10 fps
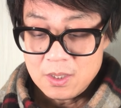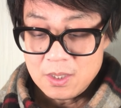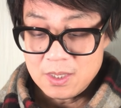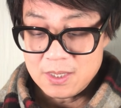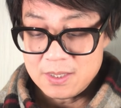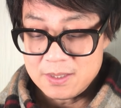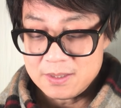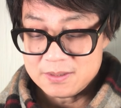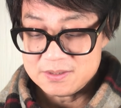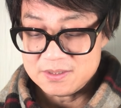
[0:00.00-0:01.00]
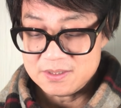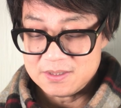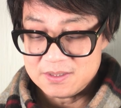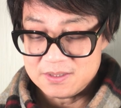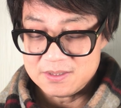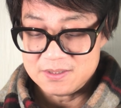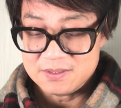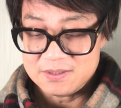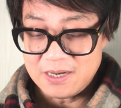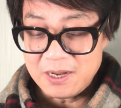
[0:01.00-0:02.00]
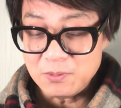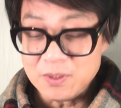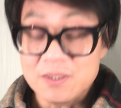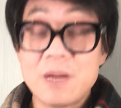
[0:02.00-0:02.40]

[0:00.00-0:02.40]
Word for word: 啊，这个然后呢，